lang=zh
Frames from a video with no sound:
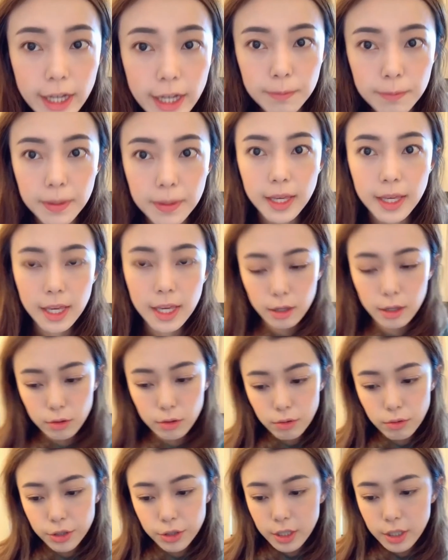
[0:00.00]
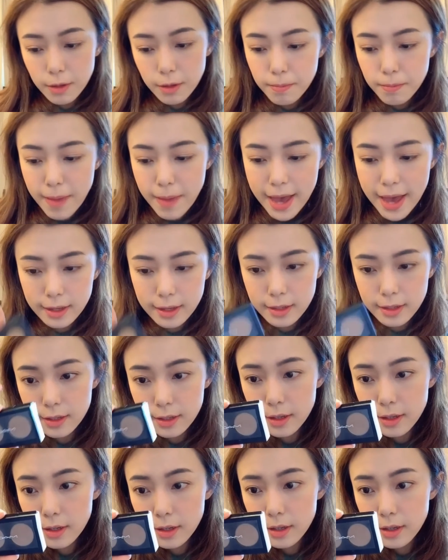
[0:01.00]
一个鼻影，用这个 MAC
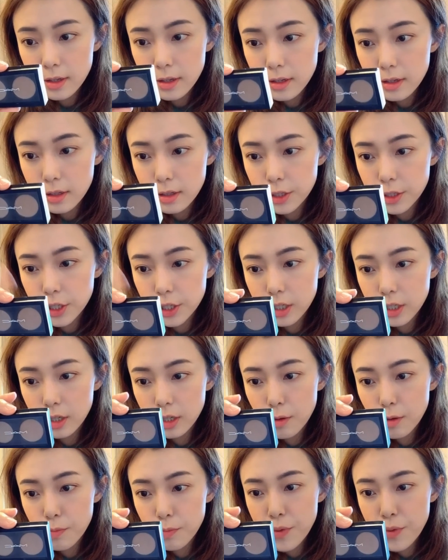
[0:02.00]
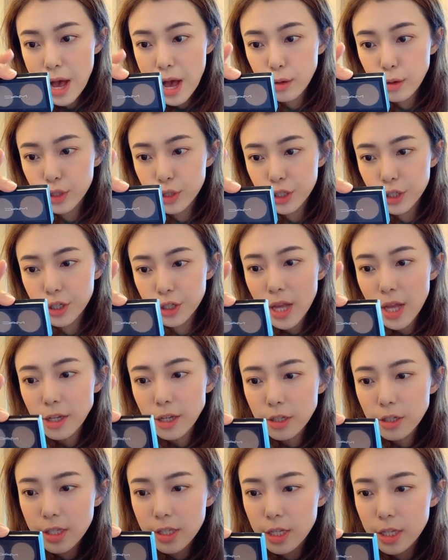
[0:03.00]
的这个 Brow，其实它
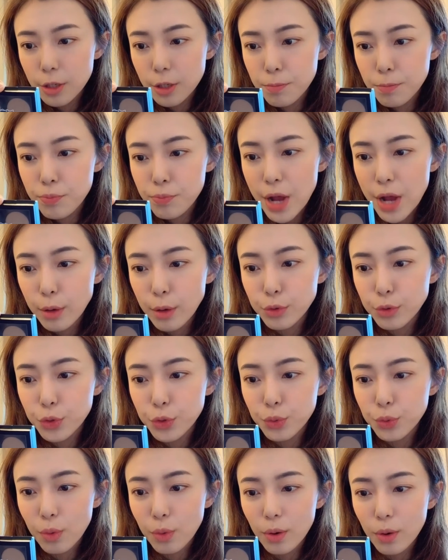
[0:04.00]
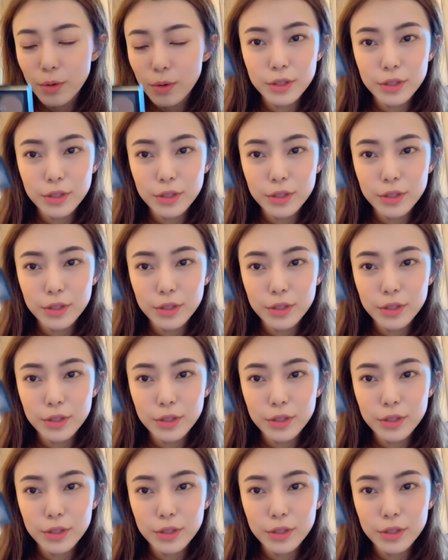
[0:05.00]
是写着 Brow Duo，